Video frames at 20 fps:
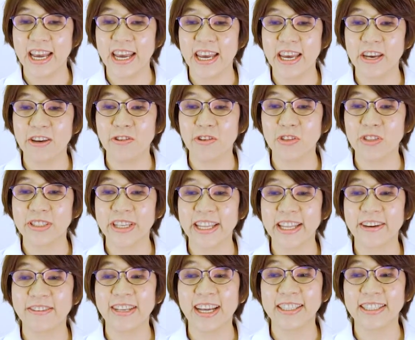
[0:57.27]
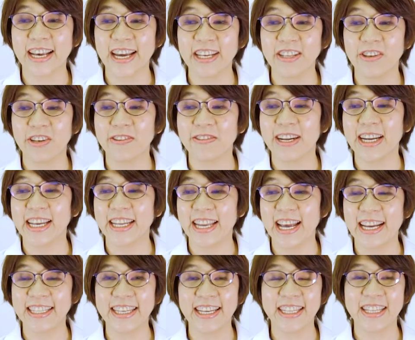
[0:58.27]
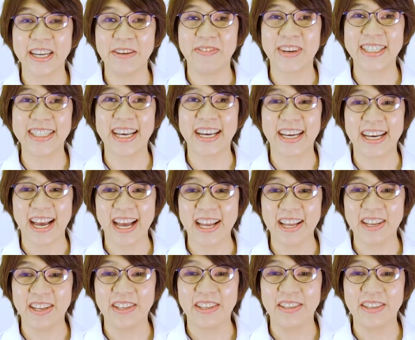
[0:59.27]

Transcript: 栄養をつけてくださいと言われて焦っていませんか